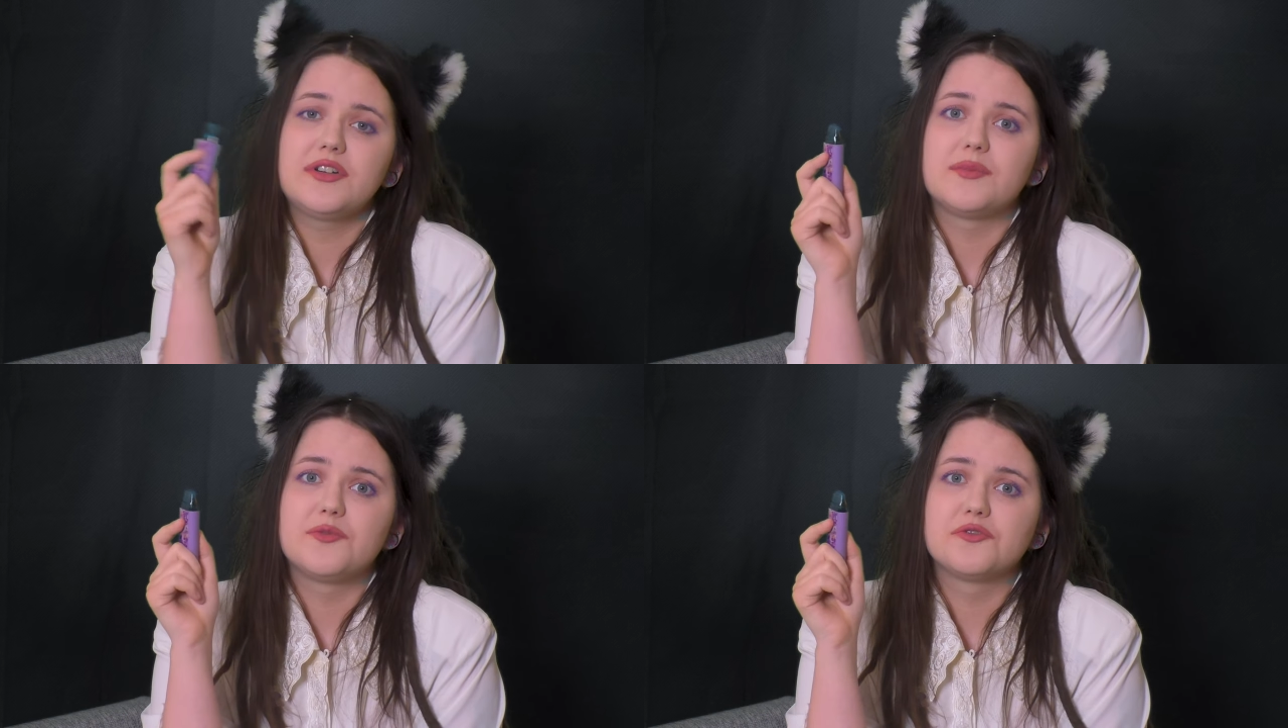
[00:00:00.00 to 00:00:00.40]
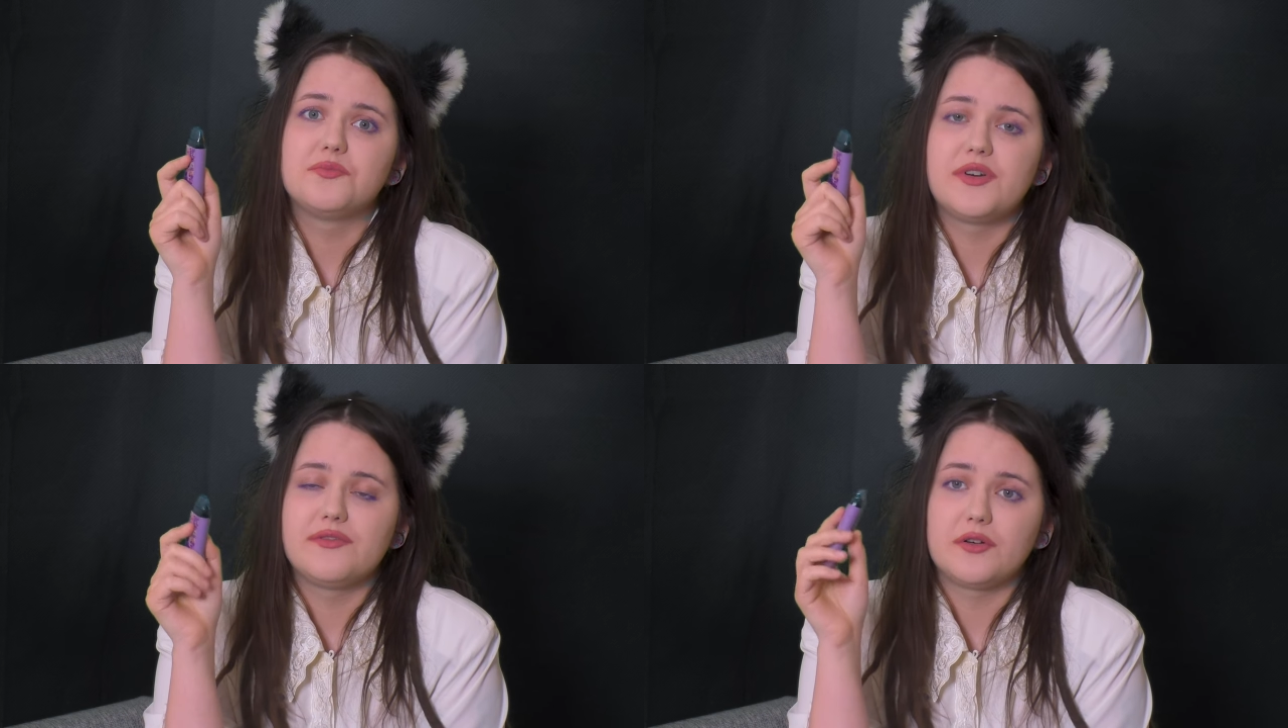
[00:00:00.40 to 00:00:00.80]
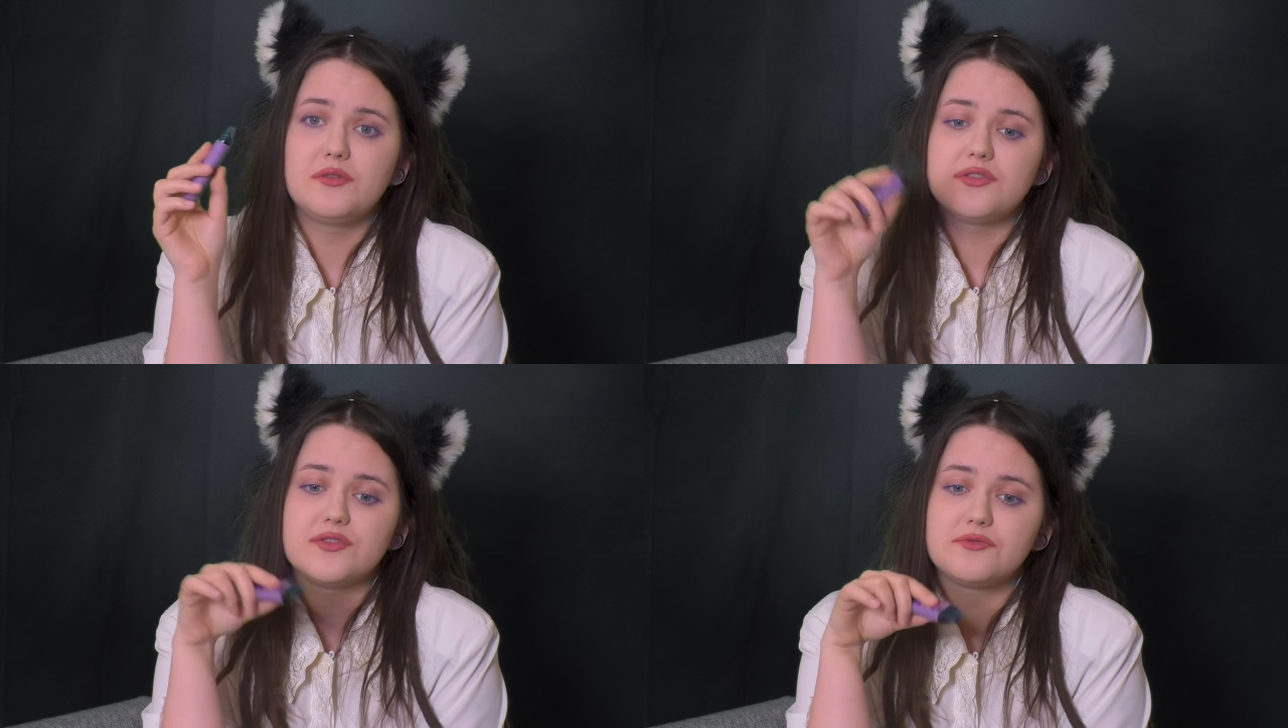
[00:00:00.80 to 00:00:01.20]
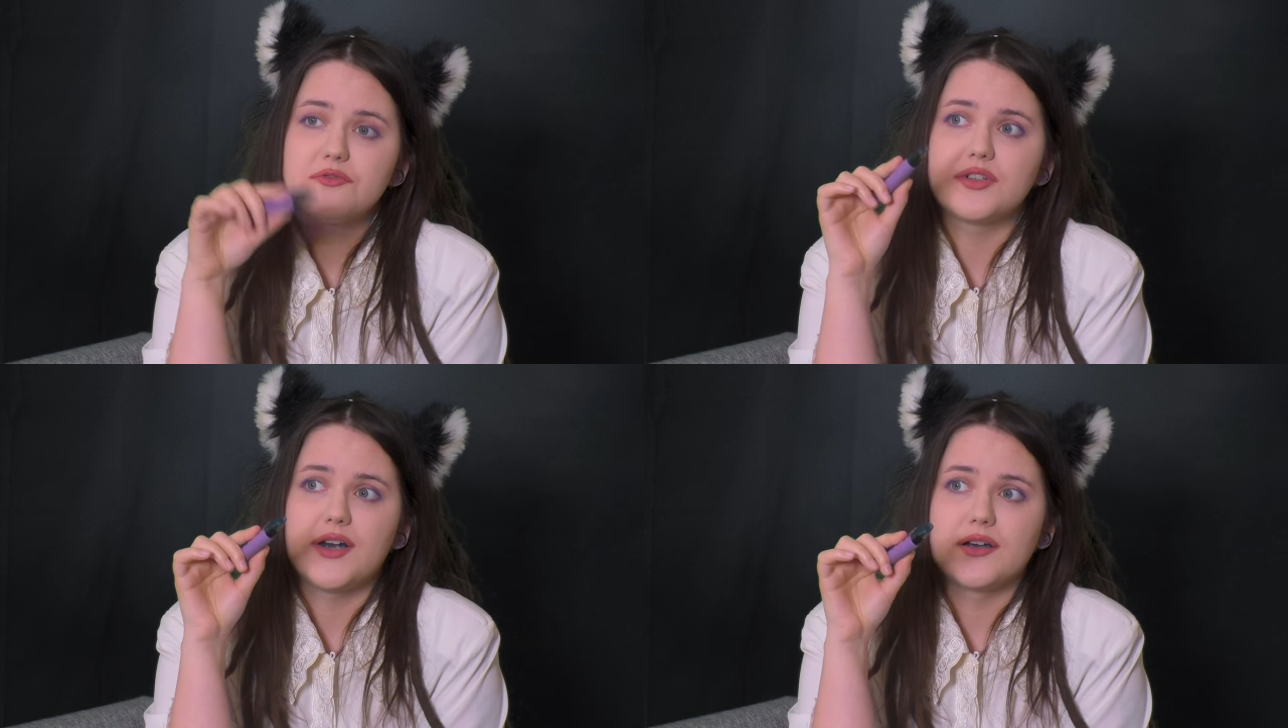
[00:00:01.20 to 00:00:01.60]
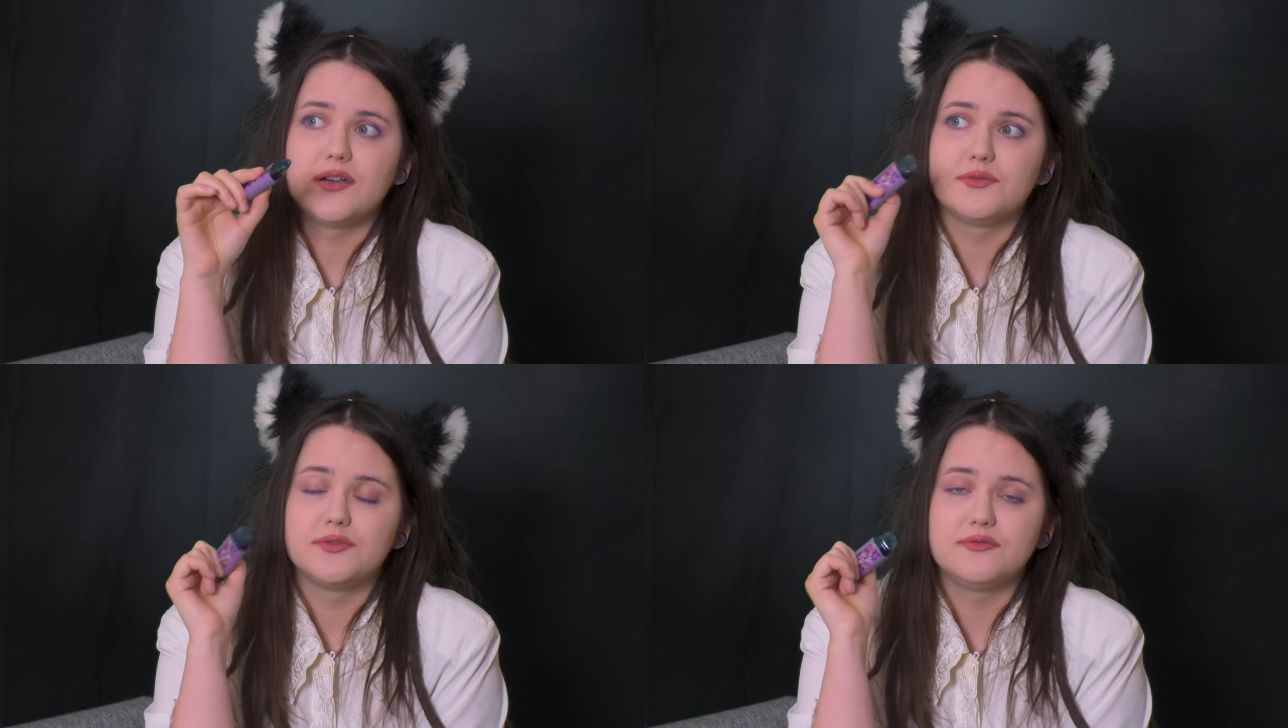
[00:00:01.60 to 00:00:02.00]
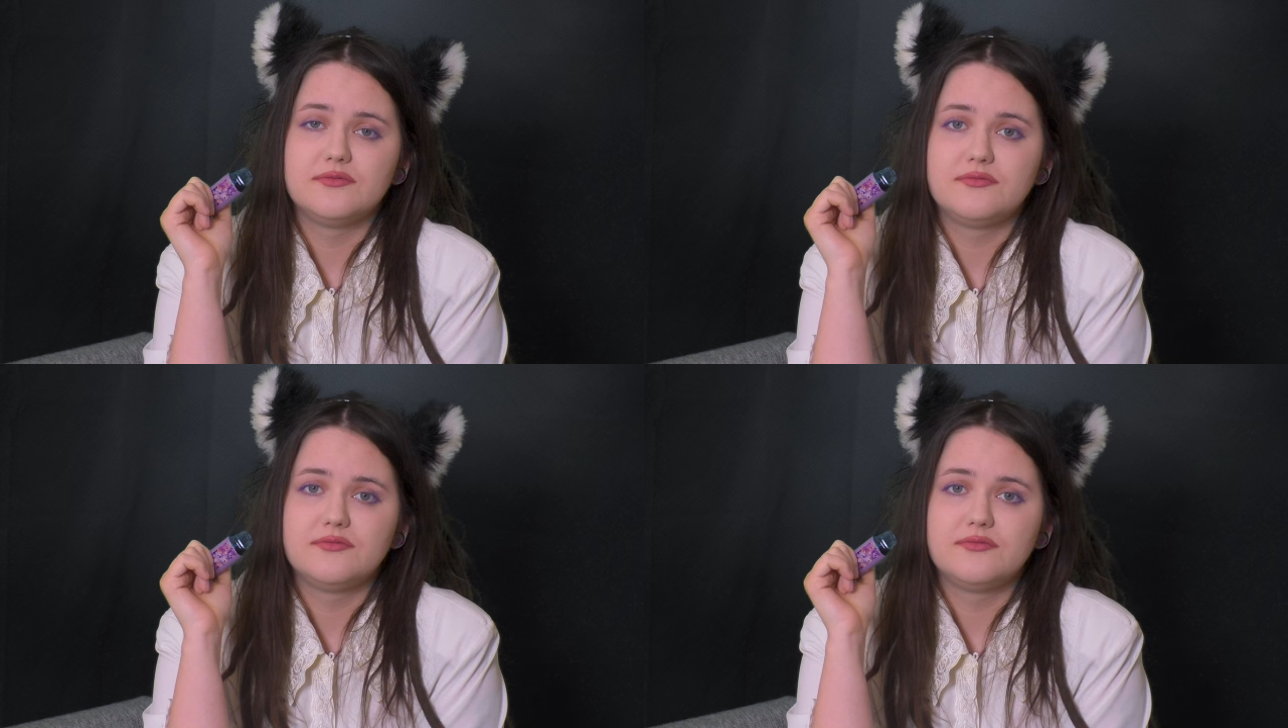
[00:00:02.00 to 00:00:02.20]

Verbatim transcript: это могут перевернуть с ног на голову.